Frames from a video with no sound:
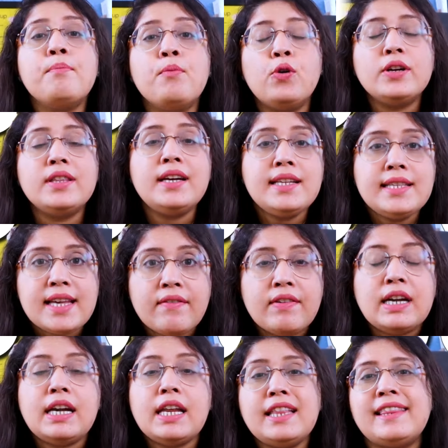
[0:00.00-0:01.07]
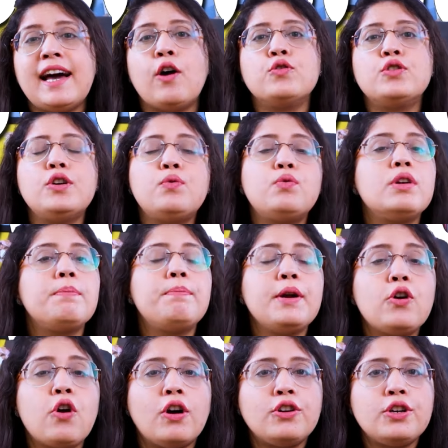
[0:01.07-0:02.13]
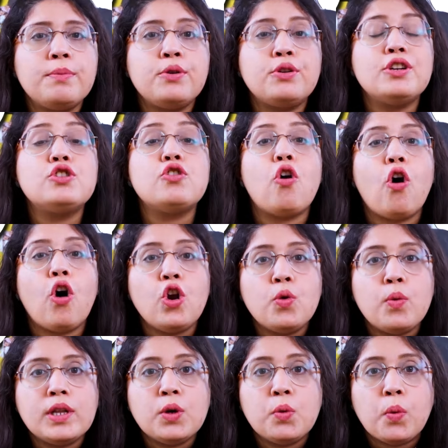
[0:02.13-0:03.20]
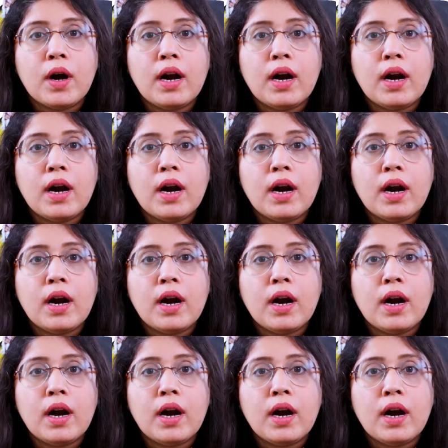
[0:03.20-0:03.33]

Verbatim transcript: are more than 70,000 free pick contributors all over the